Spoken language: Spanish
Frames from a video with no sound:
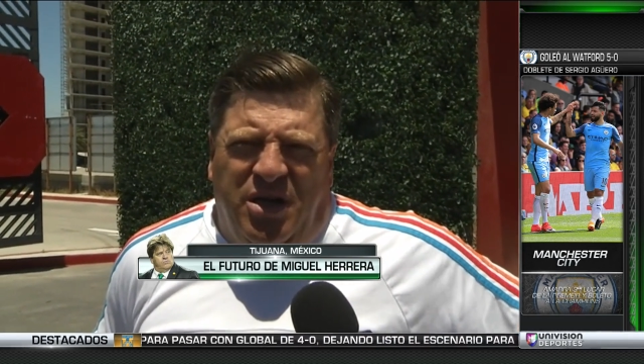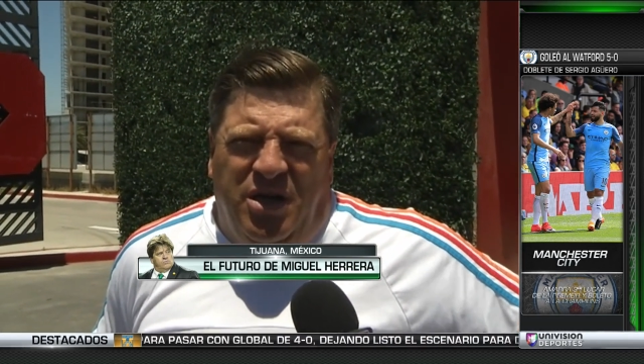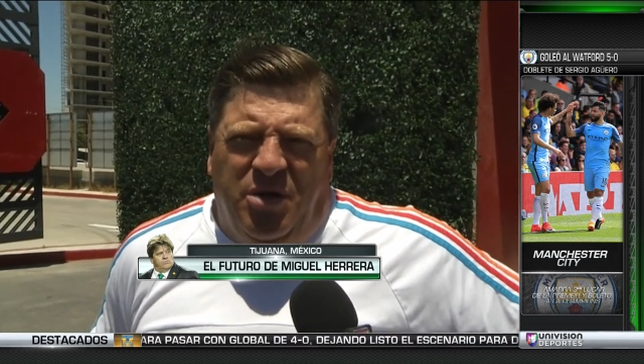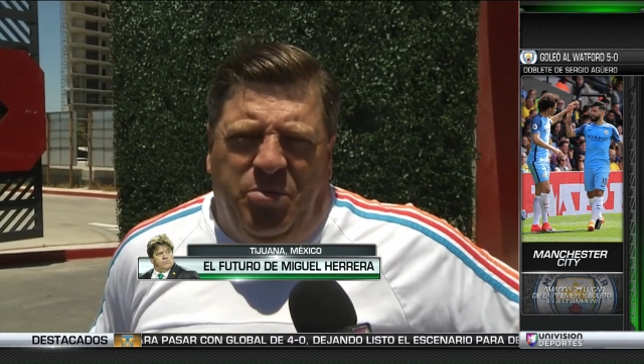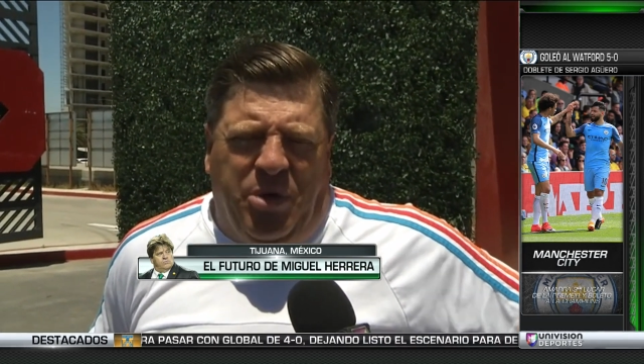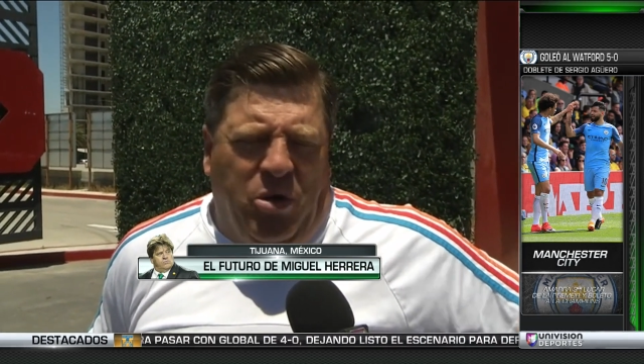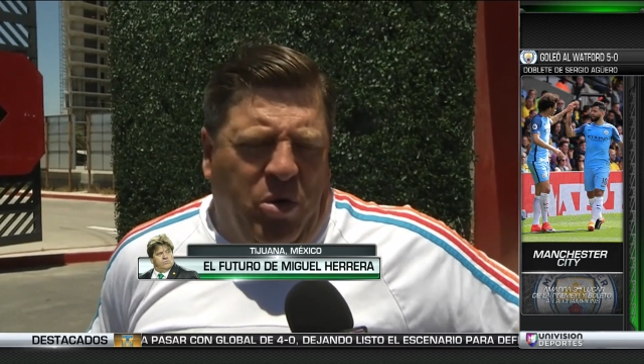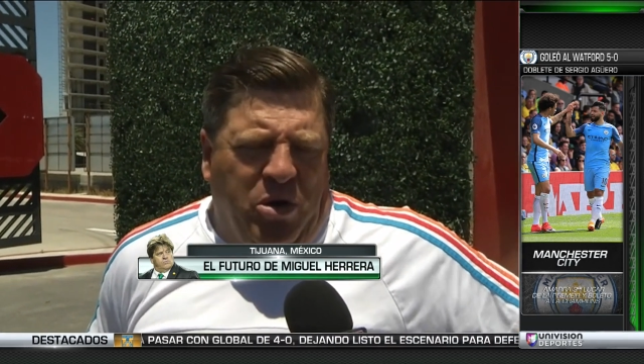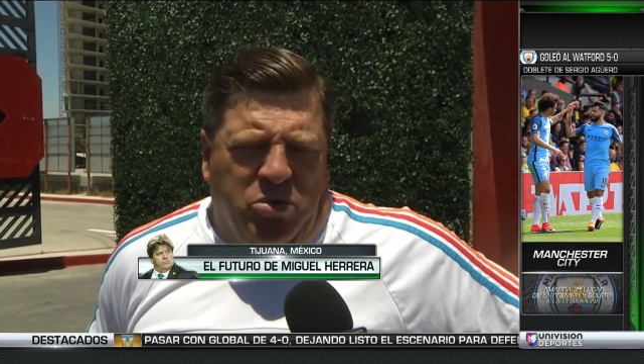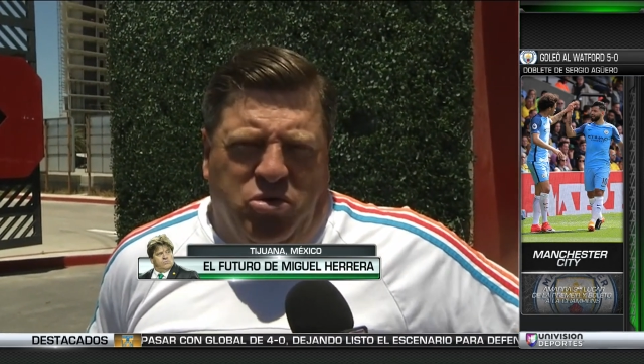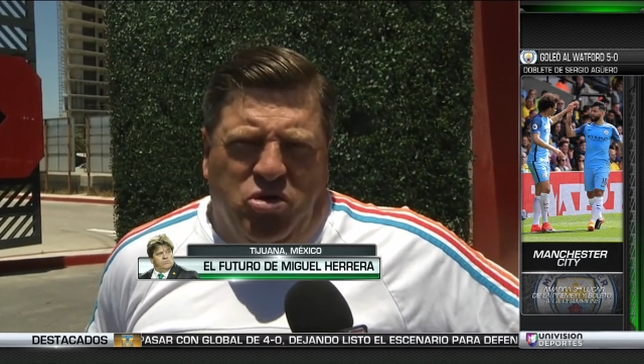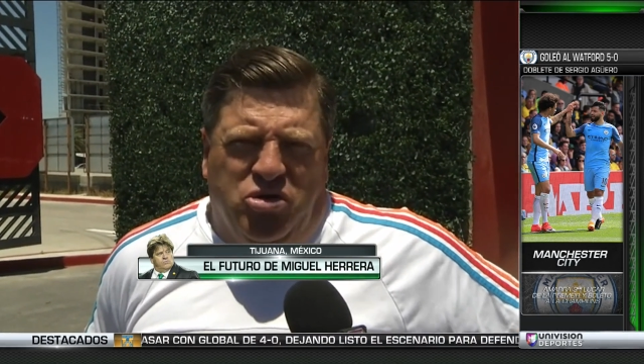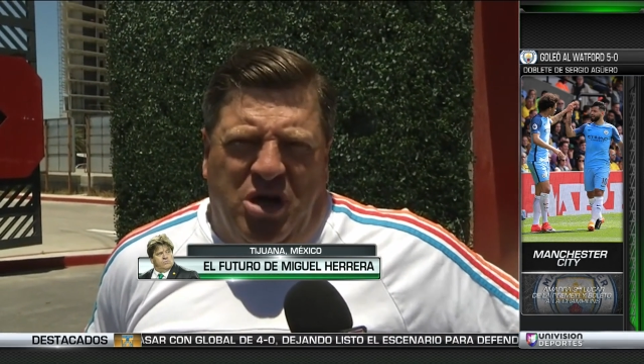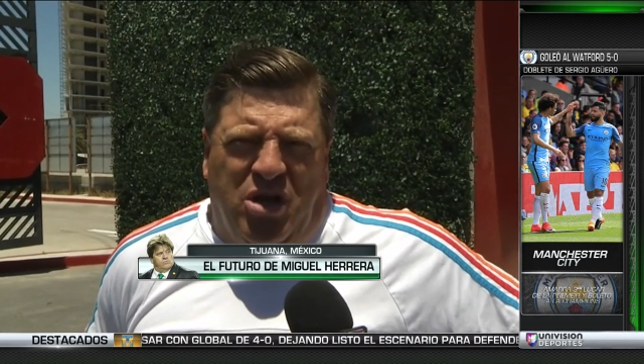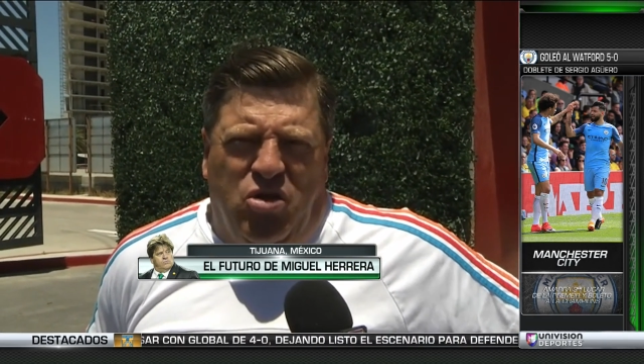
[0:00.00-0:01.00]
Eh, pero bueno,
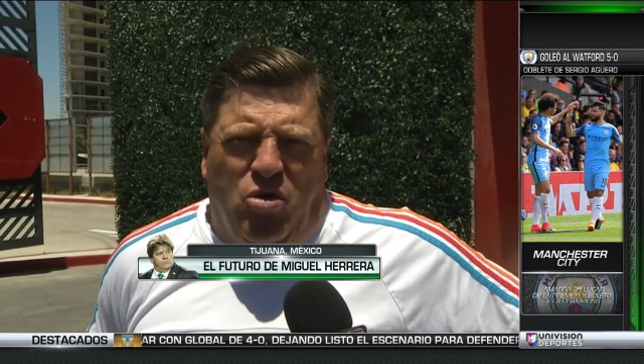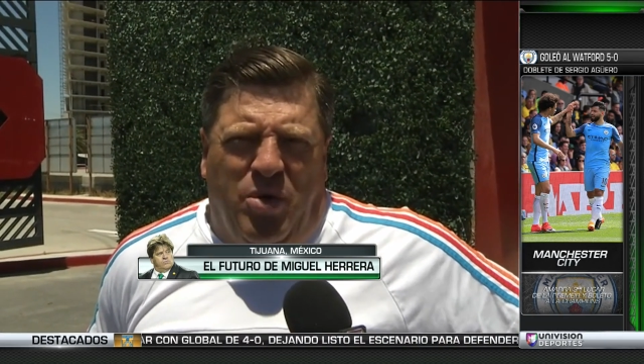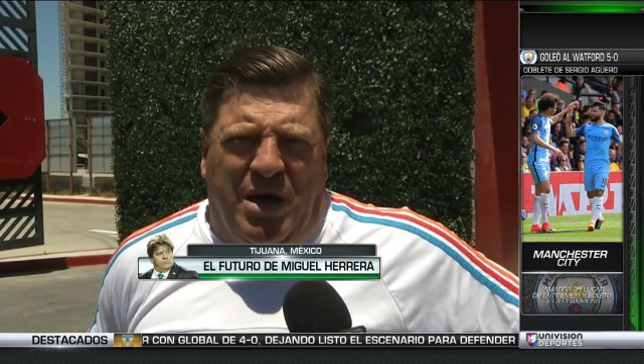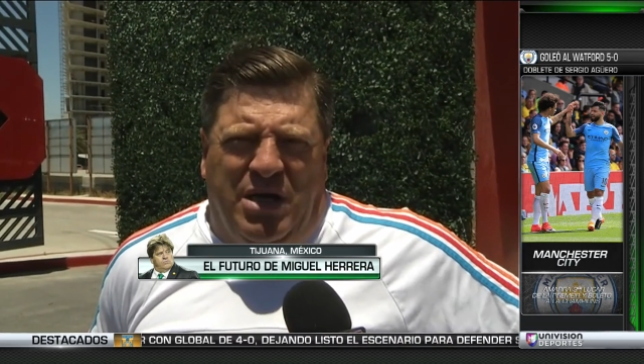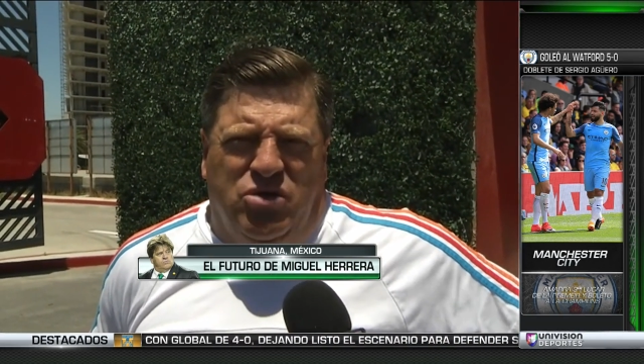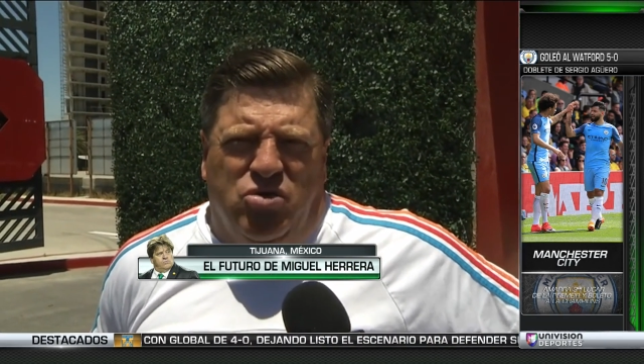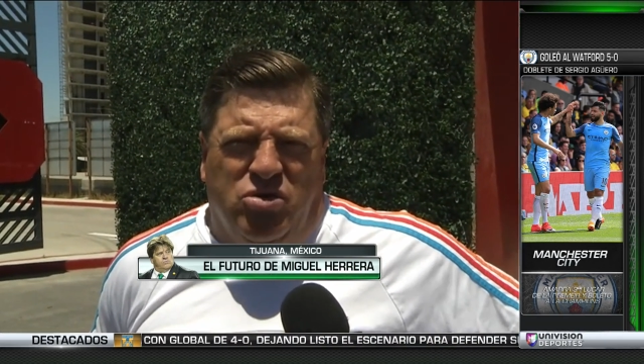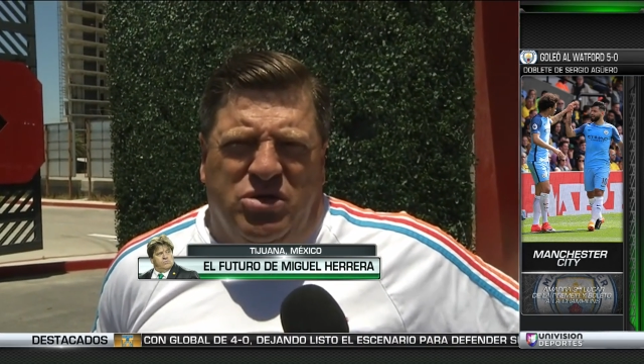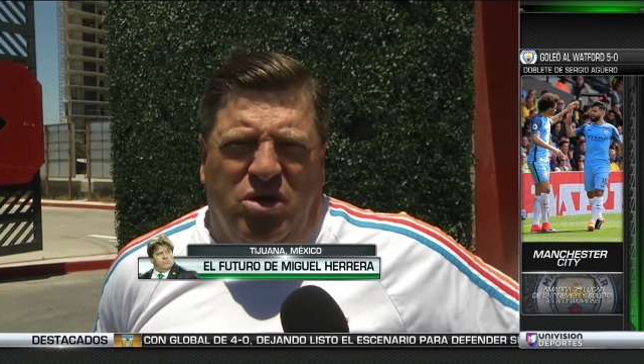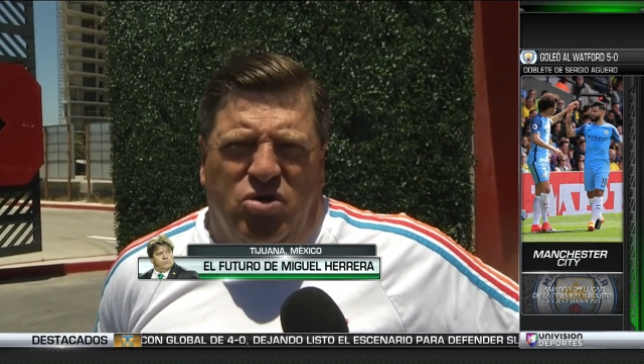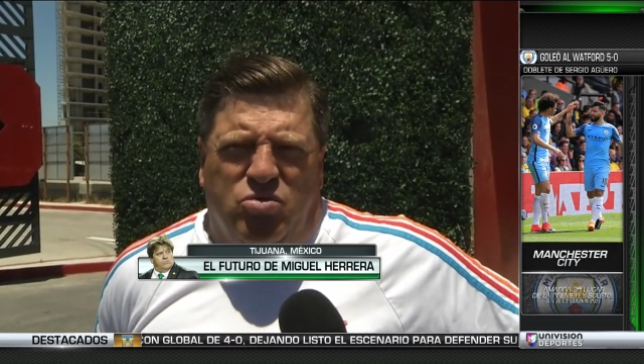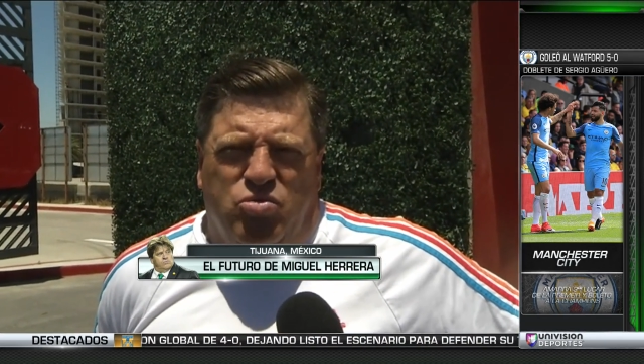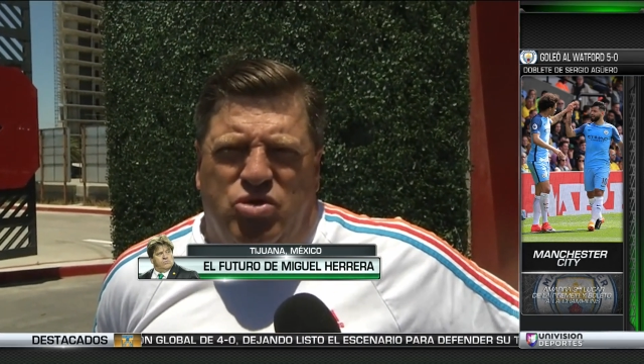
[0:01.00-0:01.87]
hoy se le dio vacaciones a los